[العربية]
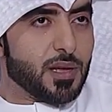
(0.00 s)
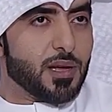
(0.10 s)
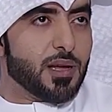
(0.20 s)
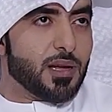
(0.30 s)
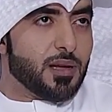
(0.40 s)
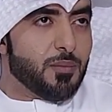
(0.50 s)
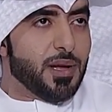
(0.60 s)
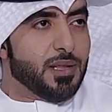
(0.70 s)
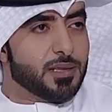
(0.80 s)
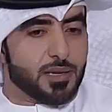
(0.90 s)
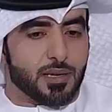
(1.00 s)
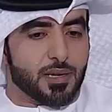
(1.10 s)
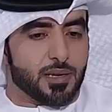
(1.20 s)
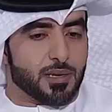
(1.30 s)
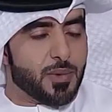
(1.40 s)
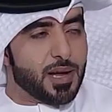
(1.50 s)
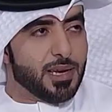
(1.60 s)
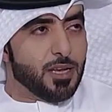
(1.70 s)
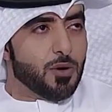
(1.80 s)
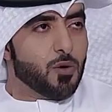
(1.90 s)
أه بين أه رمال
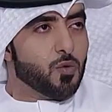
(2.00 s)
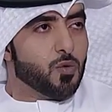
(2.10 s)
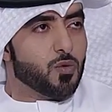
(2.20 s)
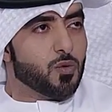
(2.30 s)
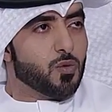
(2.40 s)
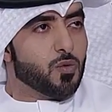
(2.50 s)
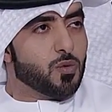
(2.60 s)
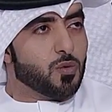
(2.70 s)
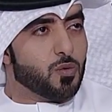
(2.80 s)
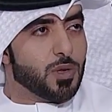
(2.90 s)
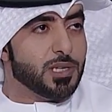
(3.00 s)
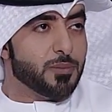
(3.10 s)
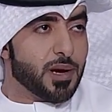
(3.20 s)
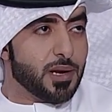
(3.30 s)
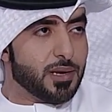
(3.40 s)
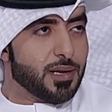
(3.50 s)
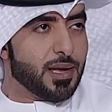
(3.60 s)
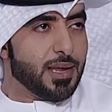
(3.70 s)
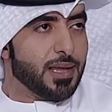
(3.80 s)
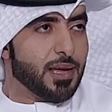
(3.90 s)
ليوا والجمال
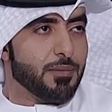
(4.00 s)
نعم